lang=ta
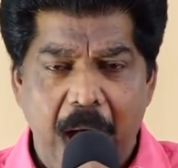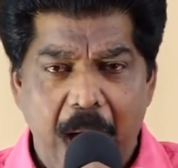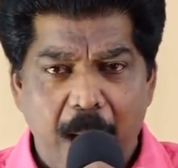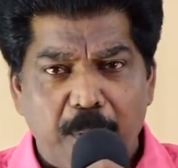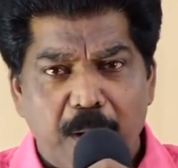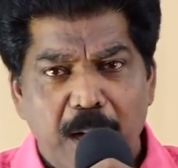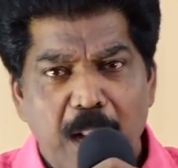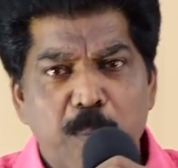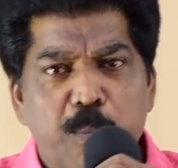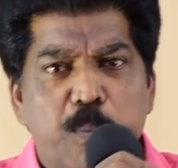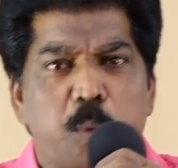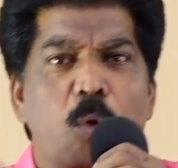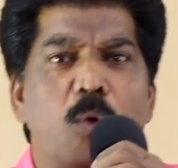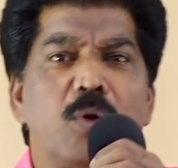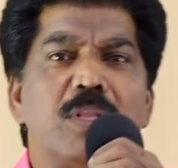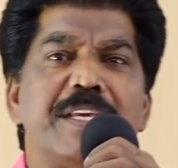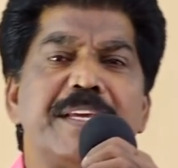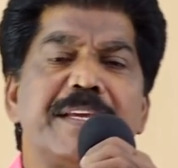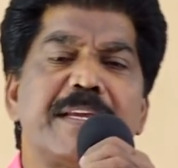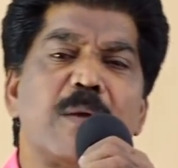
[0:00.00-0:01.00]
அவர்களால்
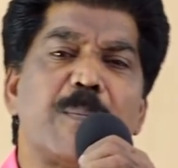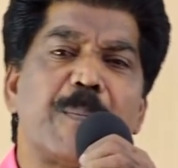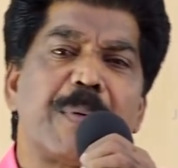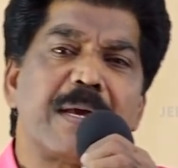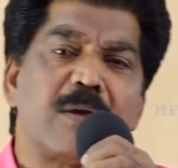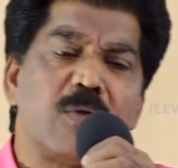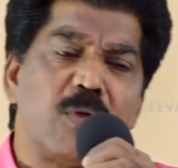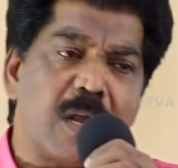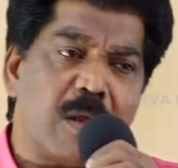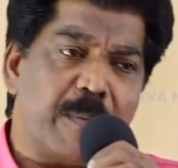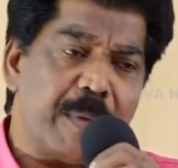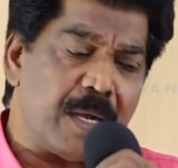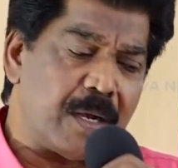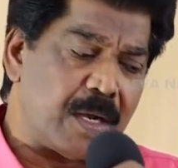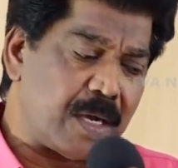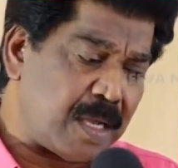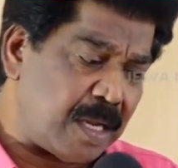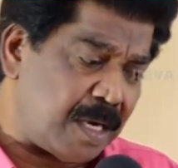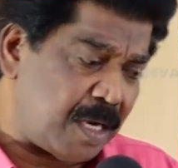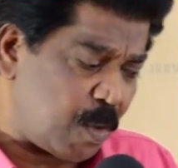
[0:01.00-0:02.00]
போதிக்கப்படுகிற நிலைமையில்
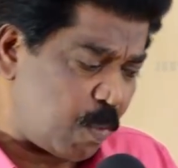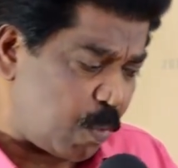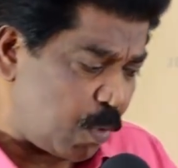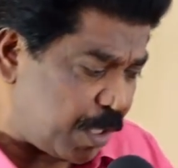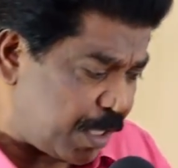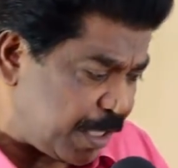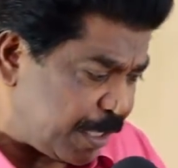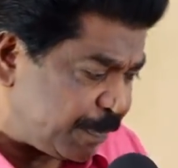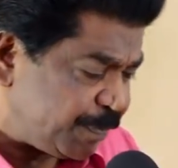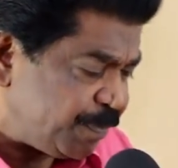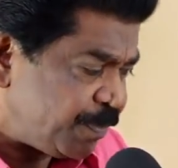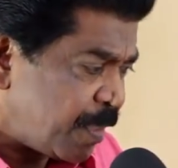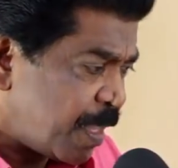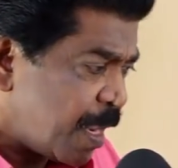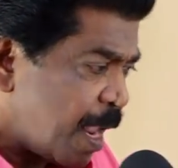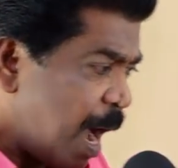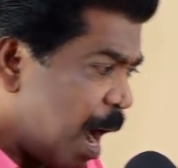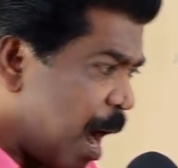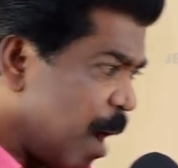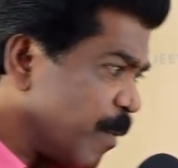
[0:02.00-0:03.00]
இருக்கின்ற பொழுது
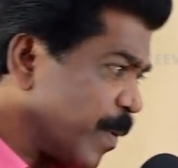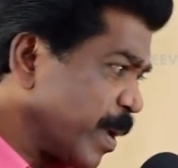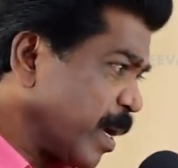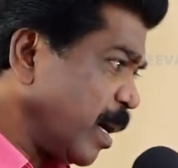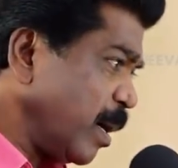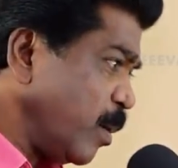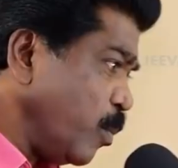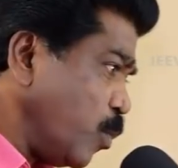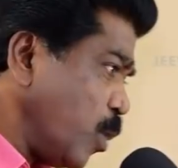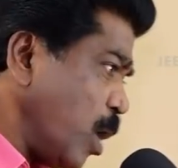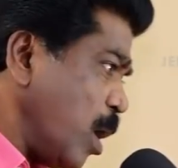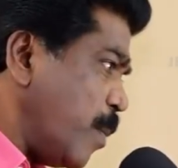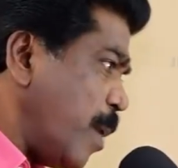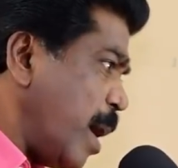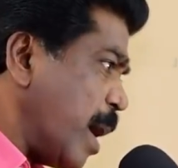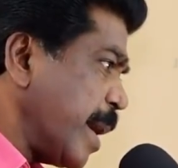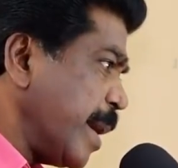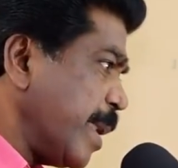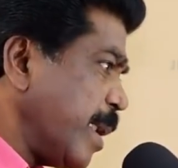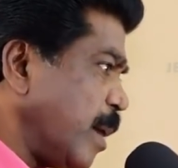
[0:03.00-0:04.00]
அவர்கள்
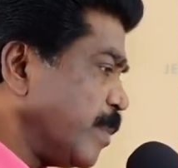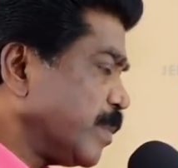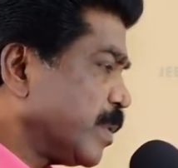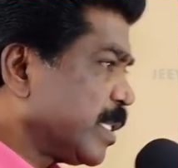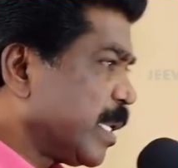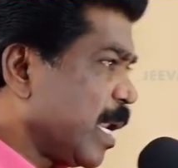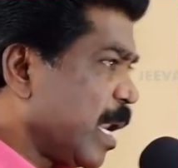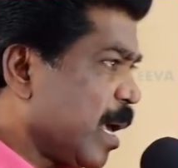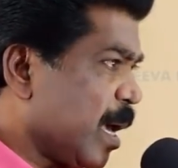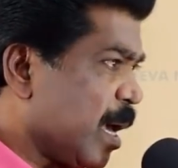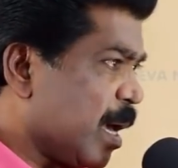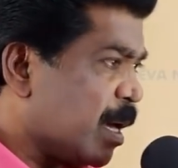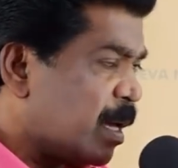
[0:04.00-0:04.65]
மூலமாக நாம் சில